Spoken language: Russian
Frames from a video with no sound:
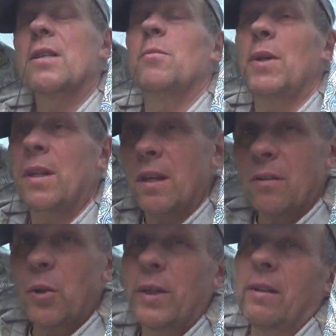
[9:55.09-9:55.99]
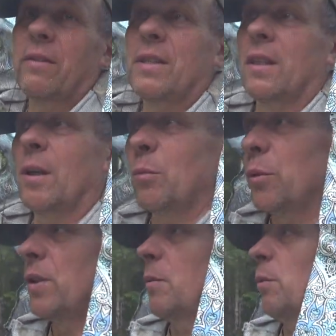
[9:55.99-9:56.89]
Жмите его, и вы всегда
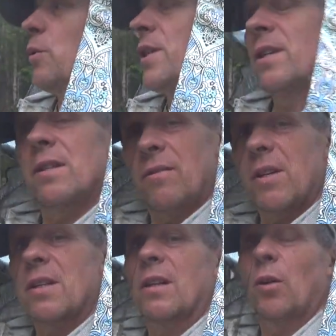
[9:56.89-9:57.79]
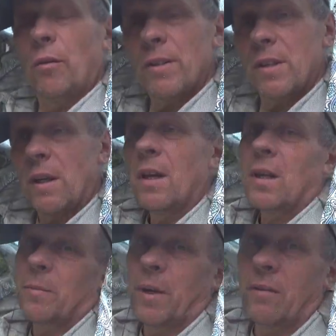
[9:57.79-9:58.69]
будете получать свежие новости
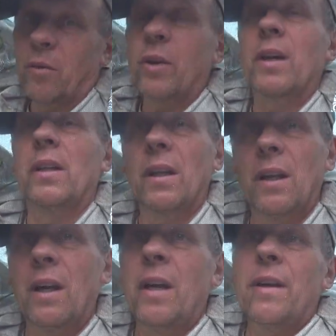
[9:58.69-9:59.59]
с моего канала.